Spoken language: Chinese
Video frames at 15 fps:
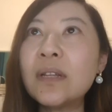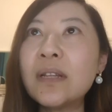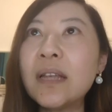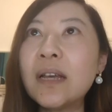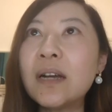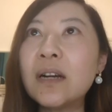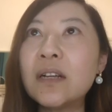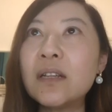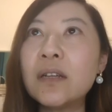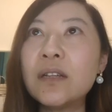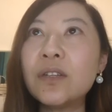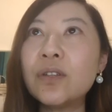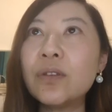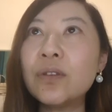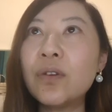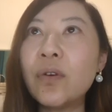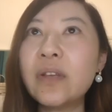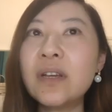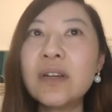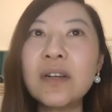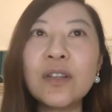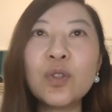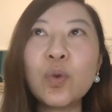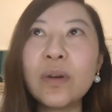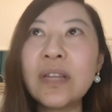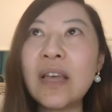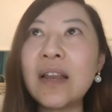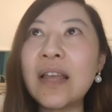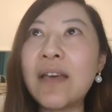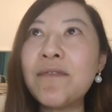的那个，呃，有一个人昨
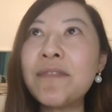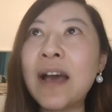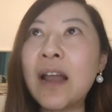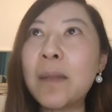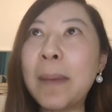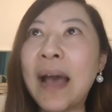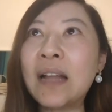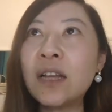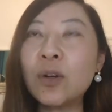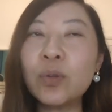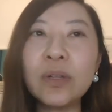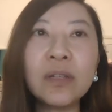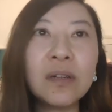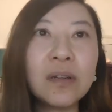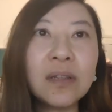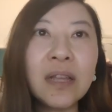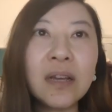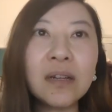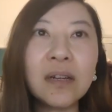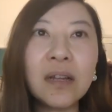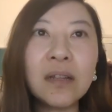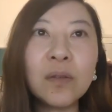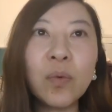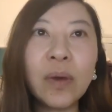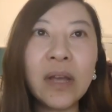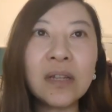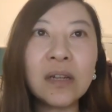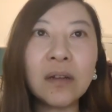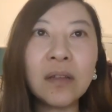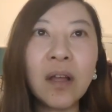天连发了八条推特，那个人我也
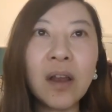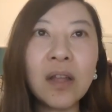找到